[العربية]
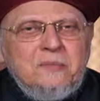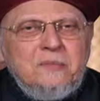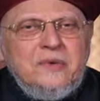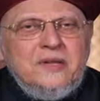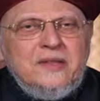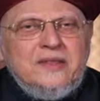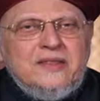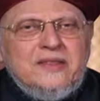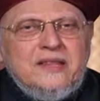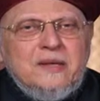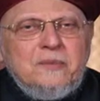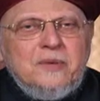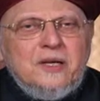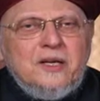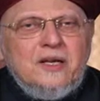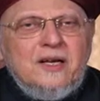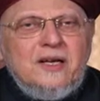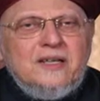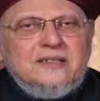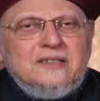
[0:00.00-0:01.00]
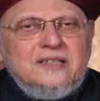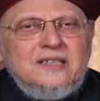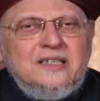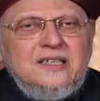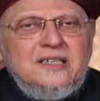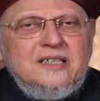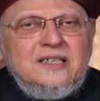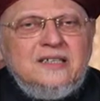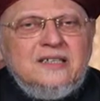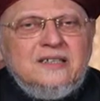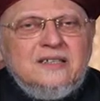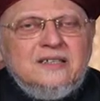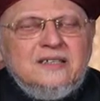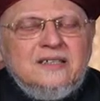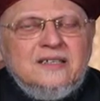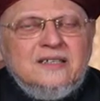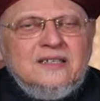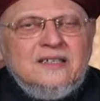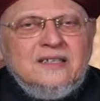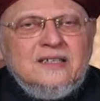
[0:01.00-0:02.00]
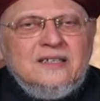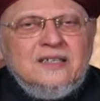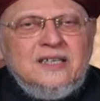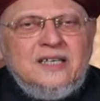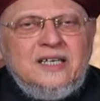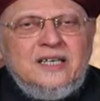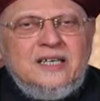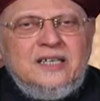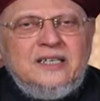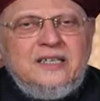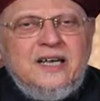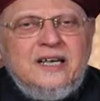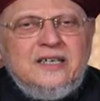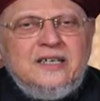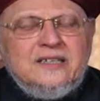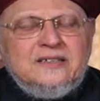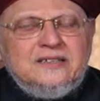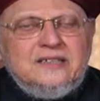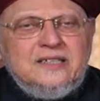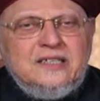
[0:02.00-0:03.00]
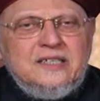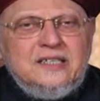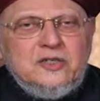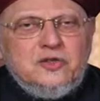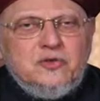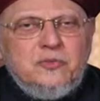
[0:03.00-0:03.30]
من ثمرات عنايته